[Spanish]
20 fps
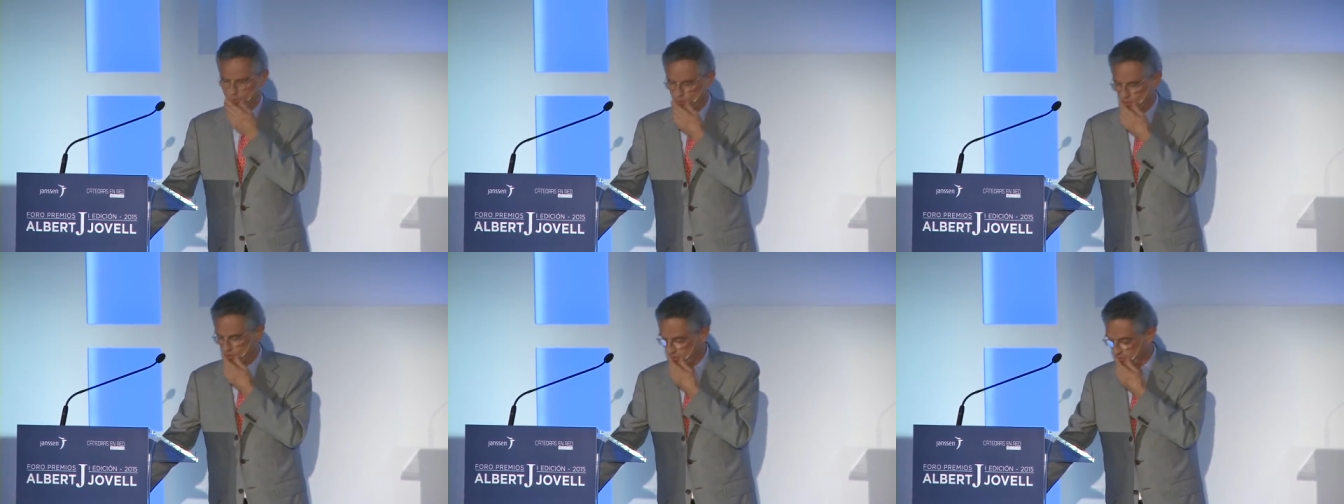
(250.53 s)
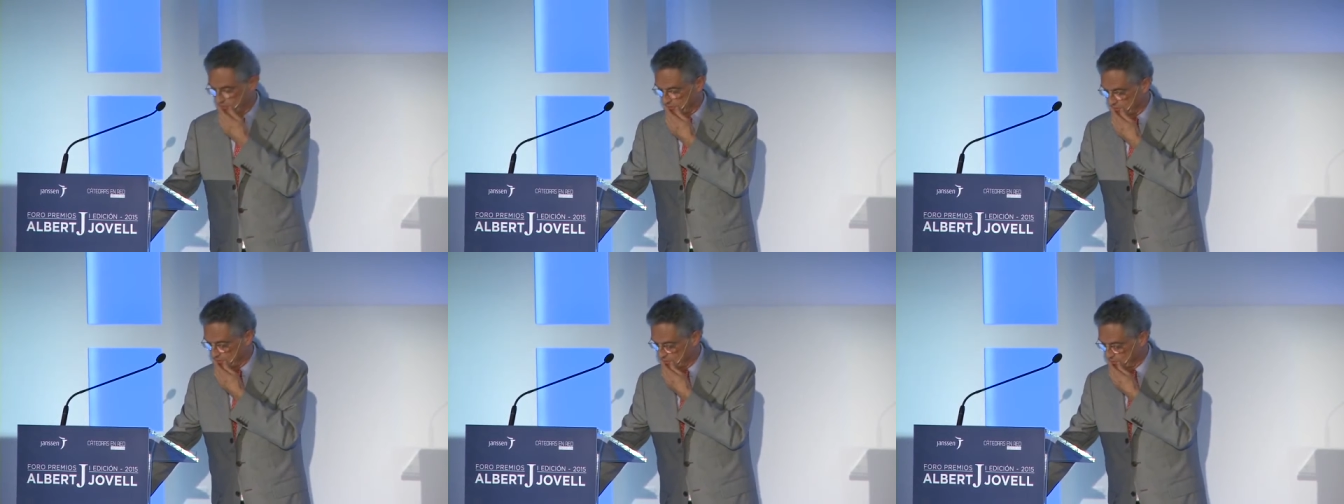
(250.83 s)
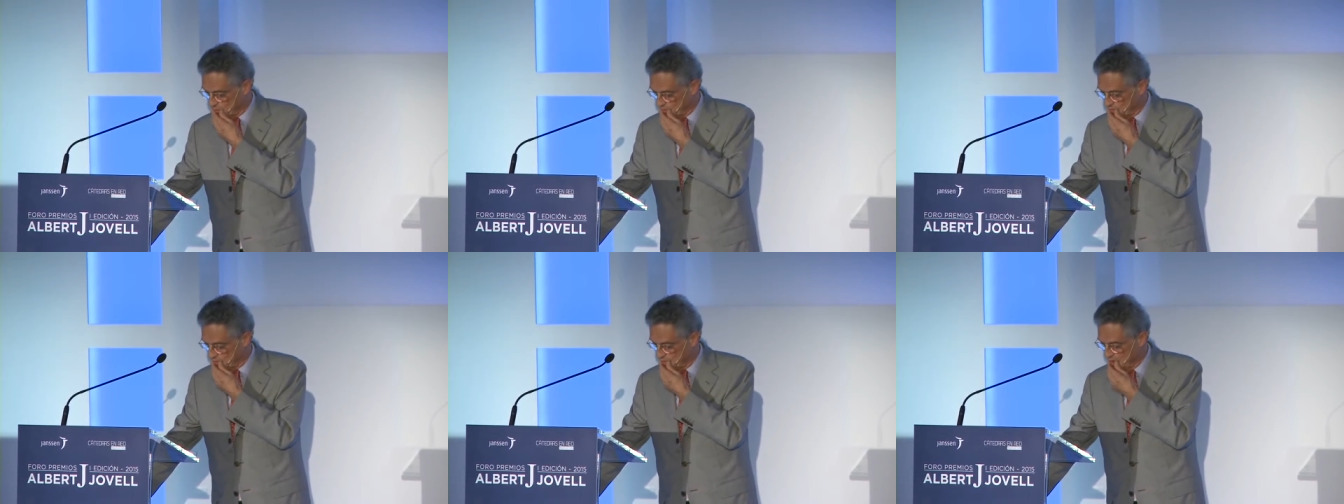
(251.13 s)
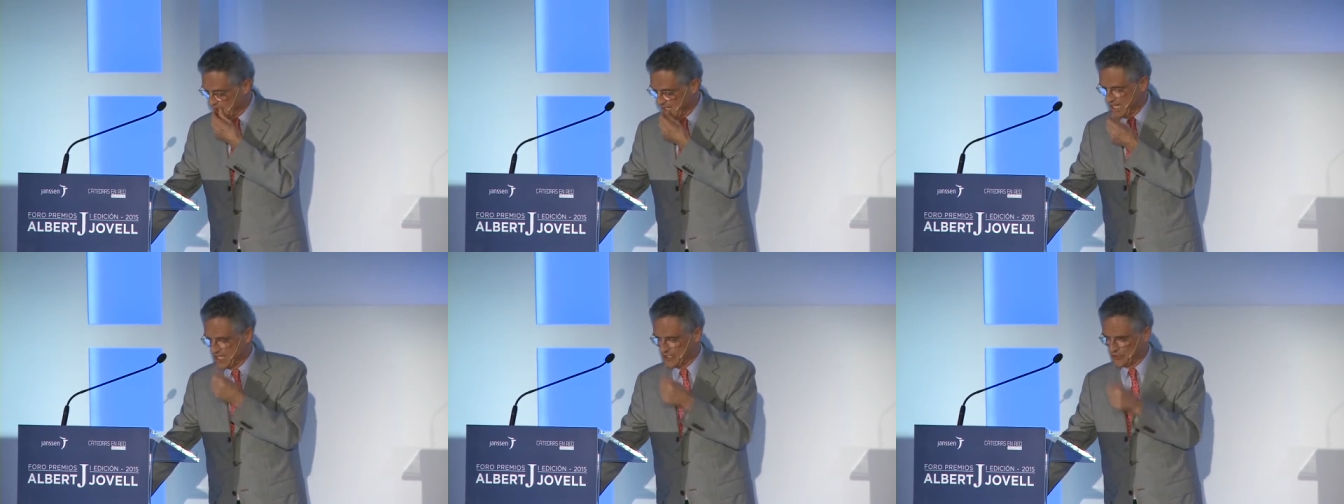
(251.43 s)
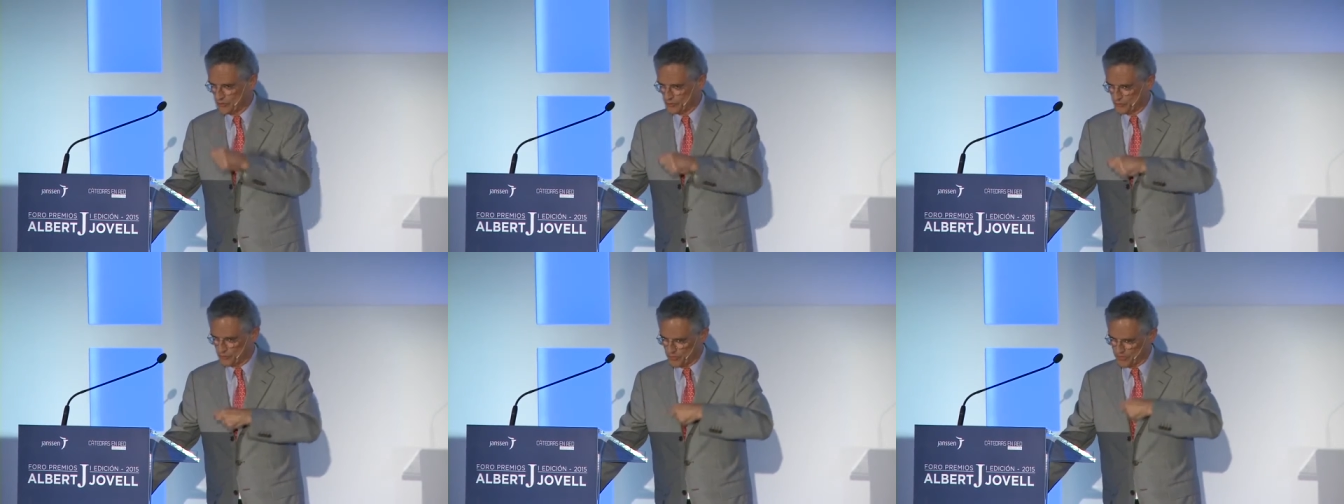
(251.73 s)
puede hacer poco,
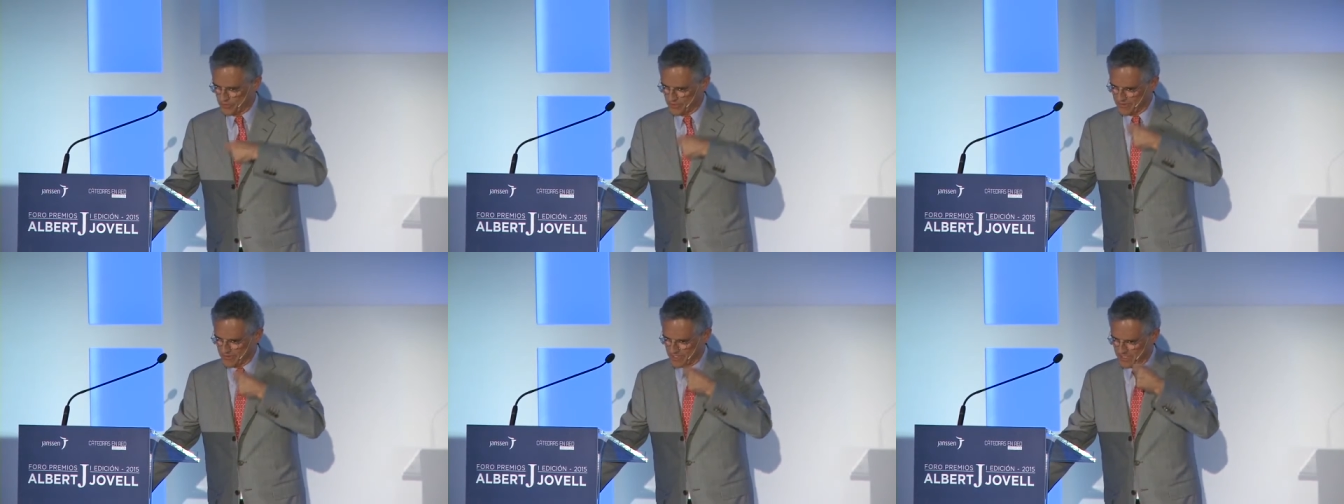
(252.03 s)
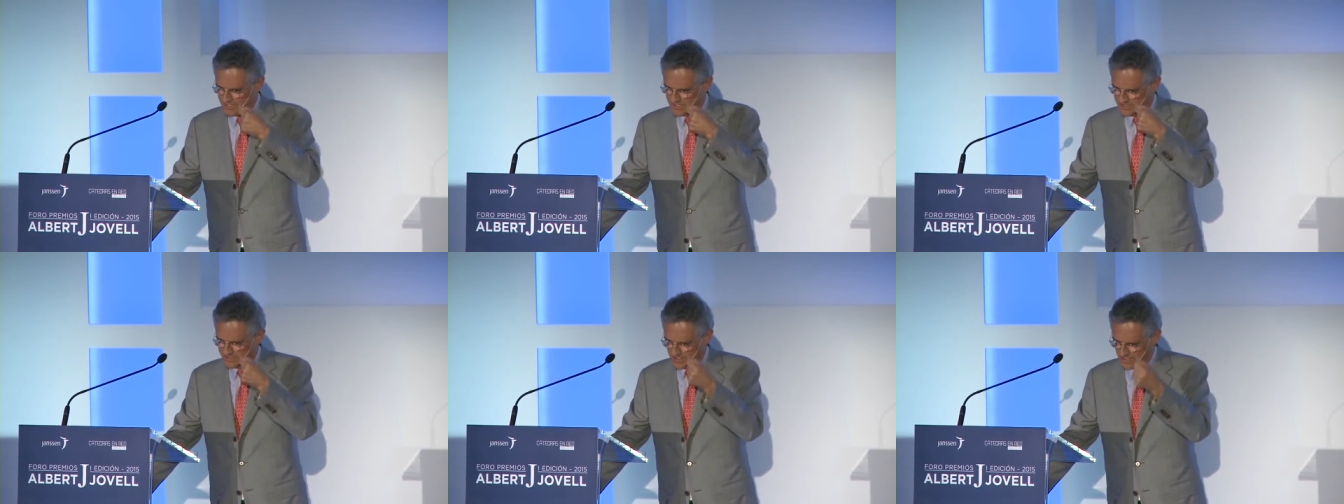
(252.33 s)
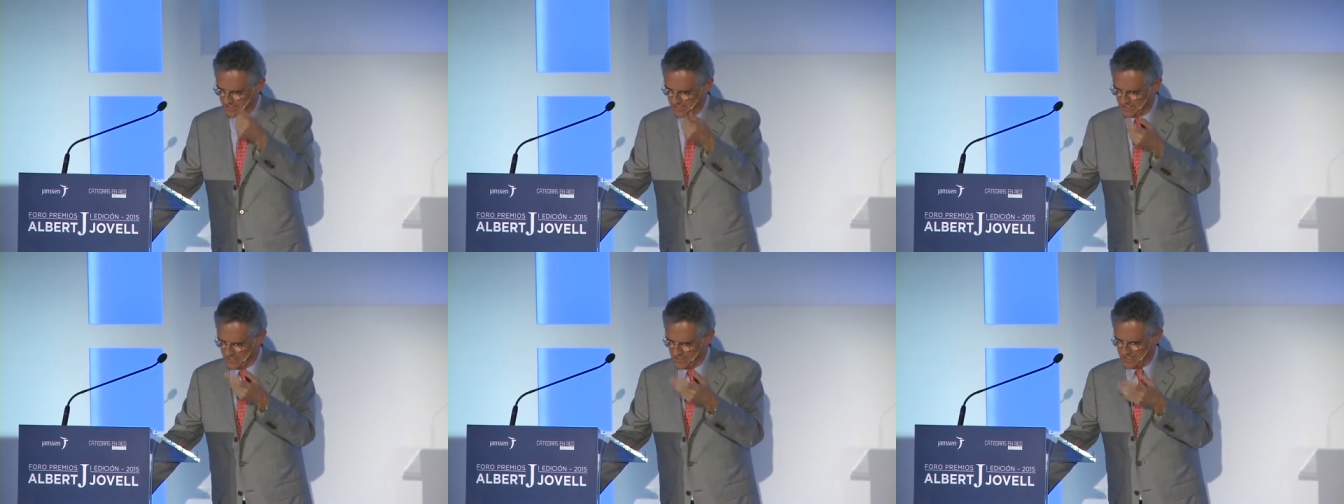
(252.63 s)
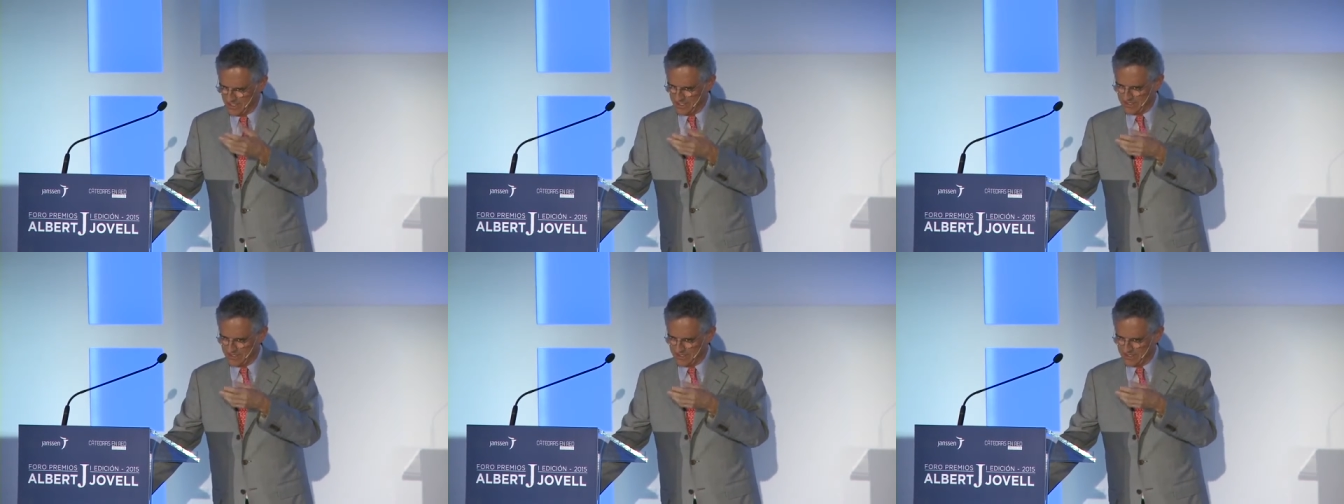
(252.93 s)
nos puede dar esa,